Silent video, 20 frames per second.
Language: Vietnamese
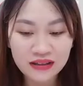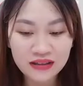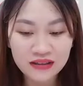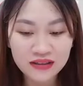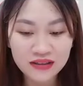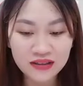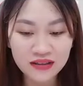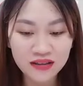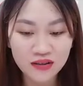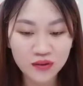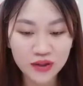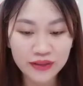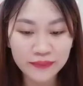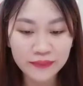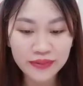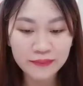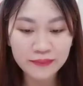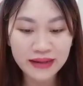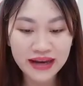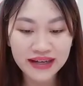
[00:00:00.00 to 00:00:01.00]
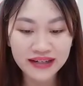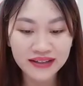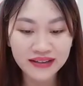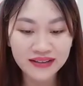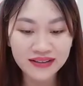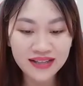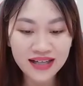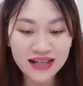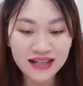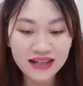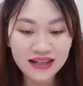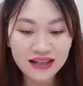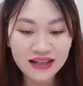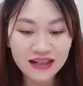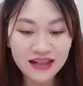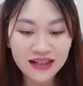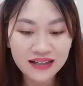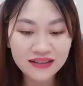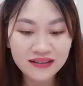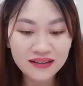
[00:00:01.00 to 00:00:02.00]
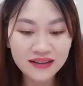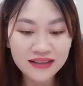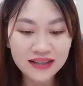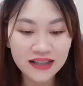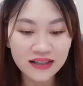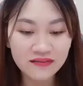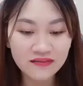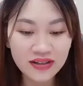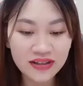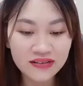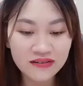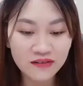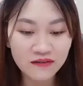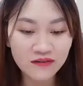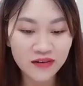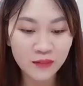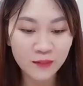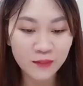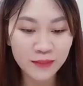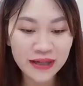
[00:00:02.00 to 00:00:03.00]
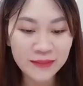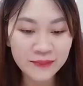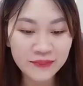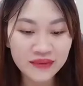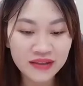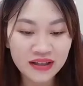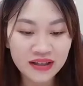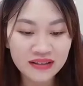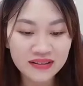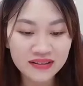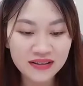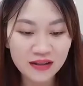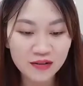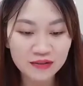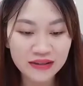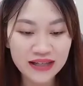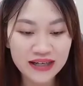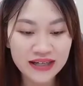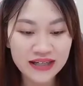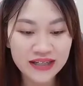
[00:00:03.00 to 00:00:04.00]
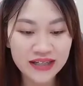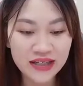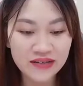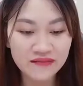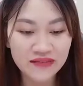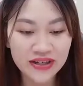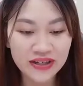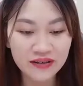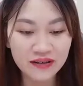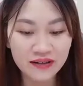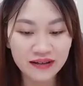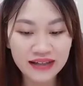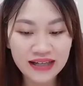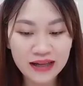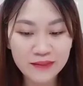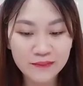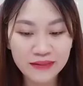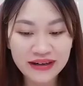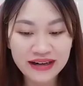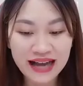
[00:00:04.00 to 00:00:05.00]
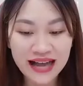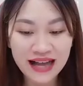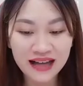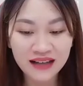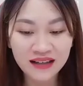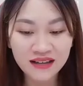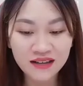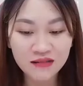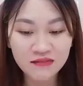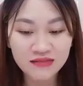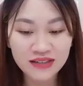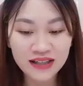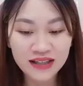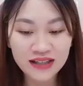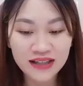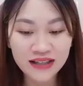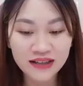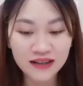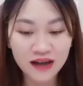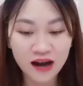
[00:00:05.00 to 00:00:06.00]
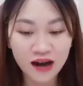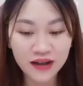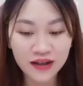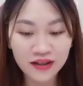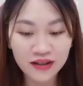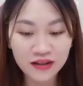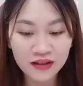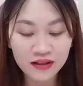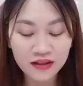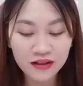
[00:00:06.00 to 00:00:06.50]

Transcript: Chờ Nguyễn miền man đứng dậy, lần nữa tiến vào trong phòng bếp. Dâu tây nhìn về hướng camera, không xác định nói.